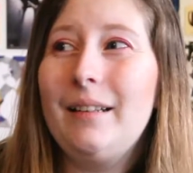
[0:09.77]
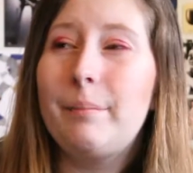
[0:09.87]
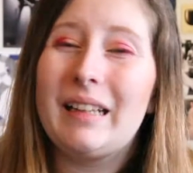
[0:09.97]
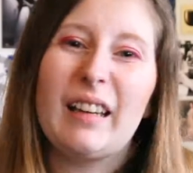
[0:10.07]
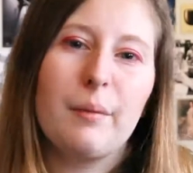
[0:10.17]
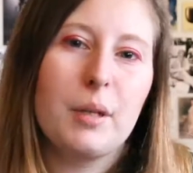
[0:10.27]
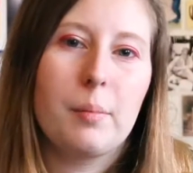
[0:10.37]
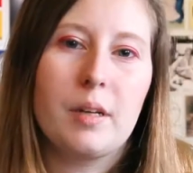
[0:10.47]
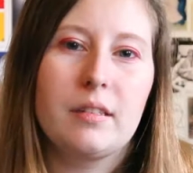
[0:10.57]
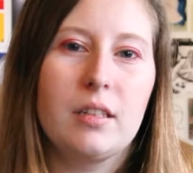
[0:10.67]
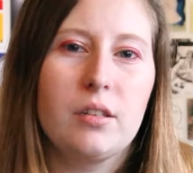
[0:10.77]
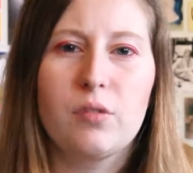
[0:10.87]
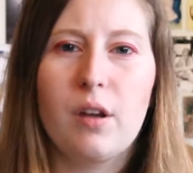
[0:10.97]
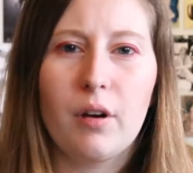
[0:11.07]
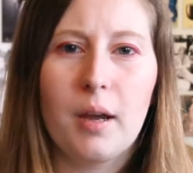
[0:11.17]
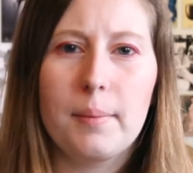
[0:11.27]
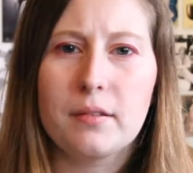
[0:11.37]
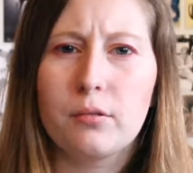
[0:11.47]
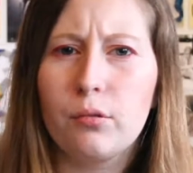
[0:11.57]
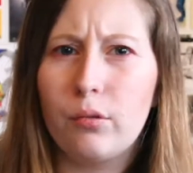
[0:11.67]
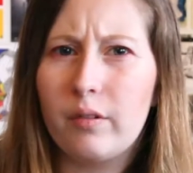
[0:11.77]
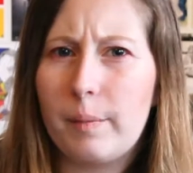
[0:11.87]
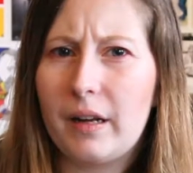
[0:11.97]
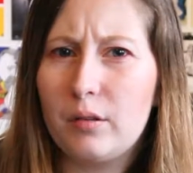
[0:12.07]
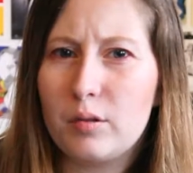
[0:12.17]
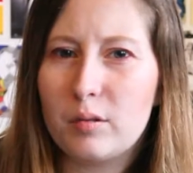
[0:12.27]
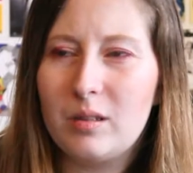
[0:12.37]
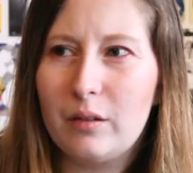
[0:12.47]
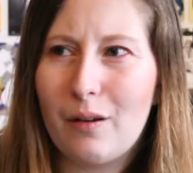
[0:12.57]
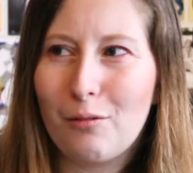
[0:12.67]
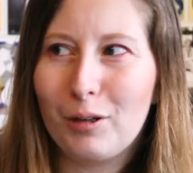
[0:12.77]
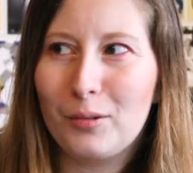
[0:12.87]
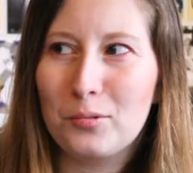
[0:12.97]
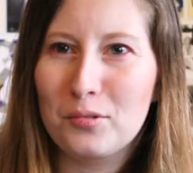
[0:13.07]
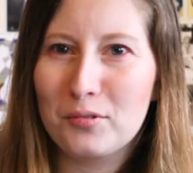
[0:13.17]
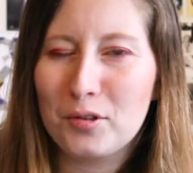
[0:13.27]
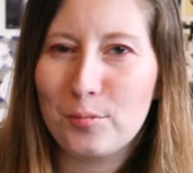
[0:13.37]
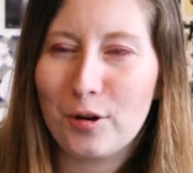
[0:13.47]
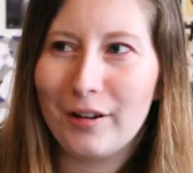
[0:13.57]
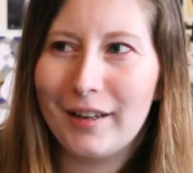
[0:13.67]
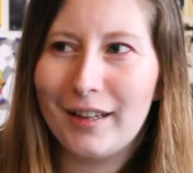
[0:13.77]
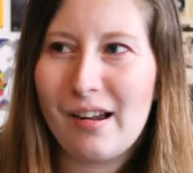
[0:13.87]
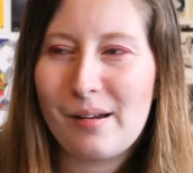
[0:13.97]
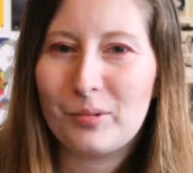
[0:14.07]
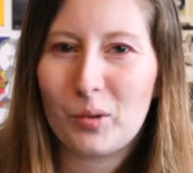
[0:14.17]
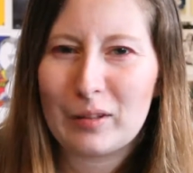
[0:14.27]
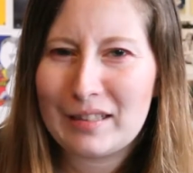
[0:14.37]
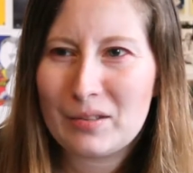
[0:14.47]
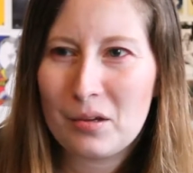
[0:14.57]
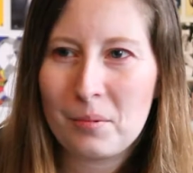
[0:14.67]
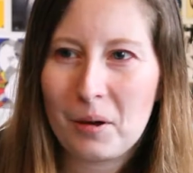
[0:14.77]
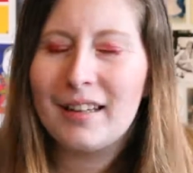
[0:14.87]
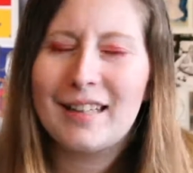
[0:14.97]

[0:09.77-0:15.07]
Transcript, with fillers: est pas très bien placée, je vous avouerai, parce qu'on va parler aujourd'hui des favoris de novembre et en même temps décembre,